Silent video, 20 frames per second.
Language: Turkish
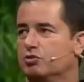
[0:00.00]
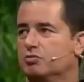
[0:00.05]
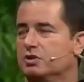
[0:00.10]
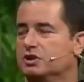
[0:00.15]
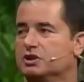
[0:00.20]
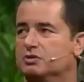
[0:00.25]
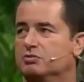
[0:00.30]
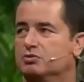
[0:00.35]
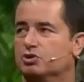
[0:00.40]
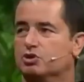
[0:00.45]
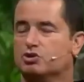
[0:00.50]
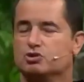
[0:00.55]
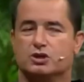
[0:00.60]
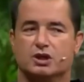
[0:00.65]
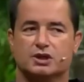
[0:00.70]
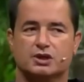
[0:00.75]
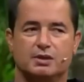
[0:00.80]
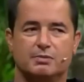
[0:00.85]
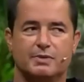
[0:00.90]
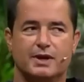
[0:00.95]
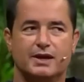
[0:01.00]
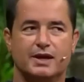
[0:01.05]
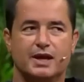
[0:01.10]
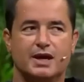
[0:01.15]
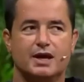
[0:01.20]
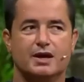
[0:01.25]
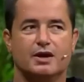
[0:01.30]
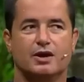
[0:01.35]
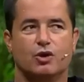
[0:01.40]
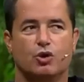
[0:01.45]
normal kimliğini gösterdi ama
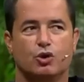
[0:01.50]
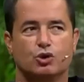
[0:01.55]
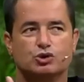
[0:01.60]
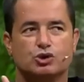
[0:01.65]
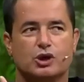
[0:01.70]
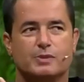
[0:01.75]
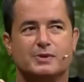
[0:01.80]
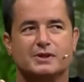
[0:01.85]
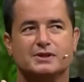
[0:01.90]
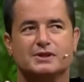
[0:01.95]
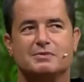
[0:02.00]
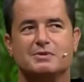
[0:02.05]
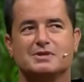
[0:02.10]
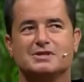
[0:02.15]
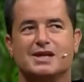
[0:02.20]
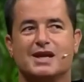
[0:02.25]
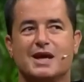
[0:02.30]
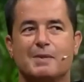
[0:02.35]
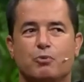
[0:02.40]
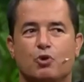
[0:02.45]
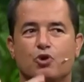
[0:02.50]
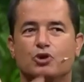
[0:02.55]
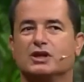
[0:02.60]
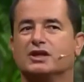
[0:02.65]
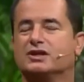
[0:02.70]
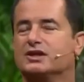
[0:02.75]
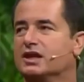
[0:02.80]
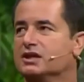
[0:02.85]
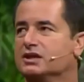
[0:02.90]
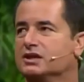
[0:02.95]
yani o zaman da mesela hep
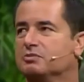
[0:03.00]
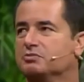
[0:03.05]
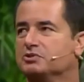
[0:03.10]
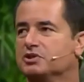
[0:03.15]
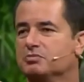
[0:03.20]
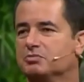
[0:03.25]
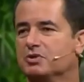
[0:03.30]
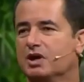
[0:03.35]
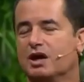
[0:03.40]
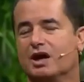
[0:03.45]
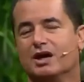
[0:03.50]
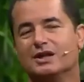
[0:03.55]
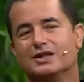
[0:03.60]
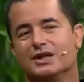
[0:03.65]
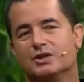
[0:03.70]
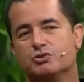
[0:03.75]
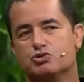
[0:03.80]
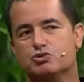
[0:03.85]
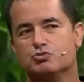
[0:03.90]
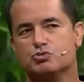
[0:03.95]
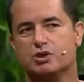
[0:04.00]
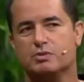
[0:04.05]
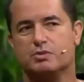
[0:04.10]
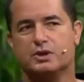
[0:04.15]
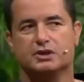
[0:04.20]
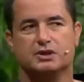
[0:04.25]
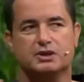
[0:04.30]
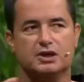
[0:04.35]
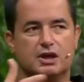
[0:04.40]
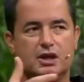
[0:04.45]
oynatandım. Şimdi Allah yüzümüze
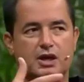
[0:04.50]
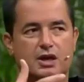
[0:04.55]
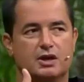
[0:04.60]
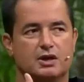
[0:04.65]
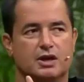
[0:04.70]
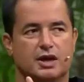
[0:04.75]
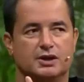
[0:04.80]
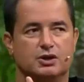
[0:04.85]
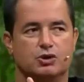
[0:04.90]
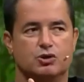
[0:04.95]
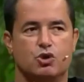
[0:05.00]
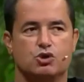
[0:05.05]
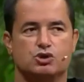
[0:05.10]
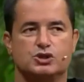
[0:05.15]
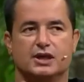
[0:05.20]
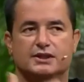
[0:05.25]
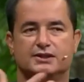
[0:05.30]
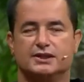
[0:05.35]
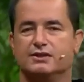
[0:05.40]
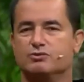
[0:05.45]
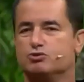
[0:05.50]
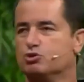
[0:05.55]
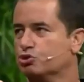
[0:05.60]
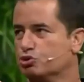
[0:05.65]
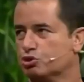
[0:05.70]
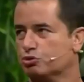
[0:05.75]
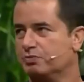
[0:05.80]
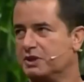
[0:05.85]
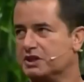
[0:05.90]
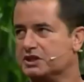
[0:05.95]
baktı. Hani özel
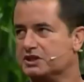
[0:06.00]
televizyonculuk